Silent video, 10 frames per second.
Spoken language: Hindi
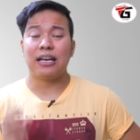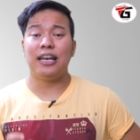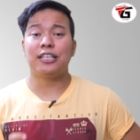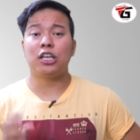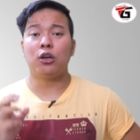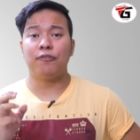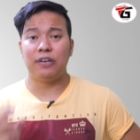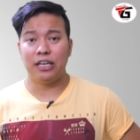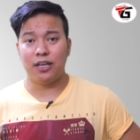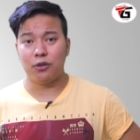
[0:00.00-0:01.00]
कलेक्शन
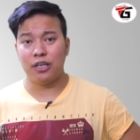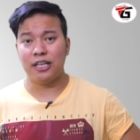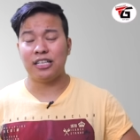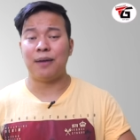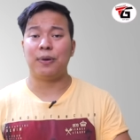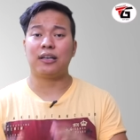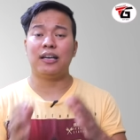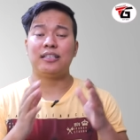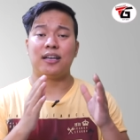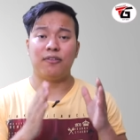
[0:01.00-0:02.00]
ऑफ डेटा होता है जहाँ पर
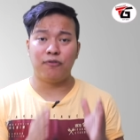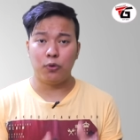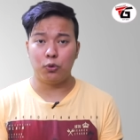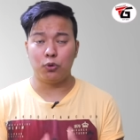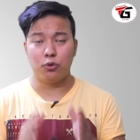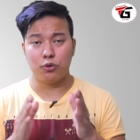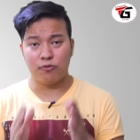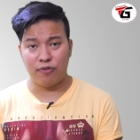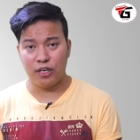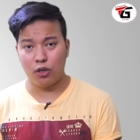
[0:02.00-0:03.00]
कई सारे
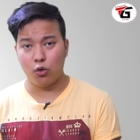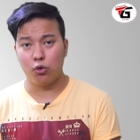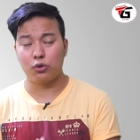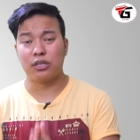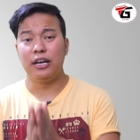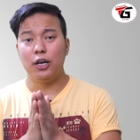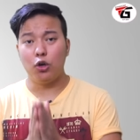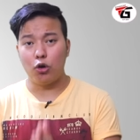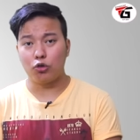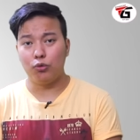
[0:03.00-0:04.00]
फ़ोटोज़ वीडियोज़
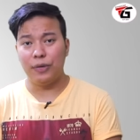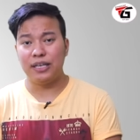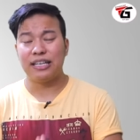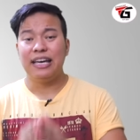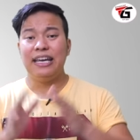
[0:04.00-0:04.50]
डॉक्यूमेंट्स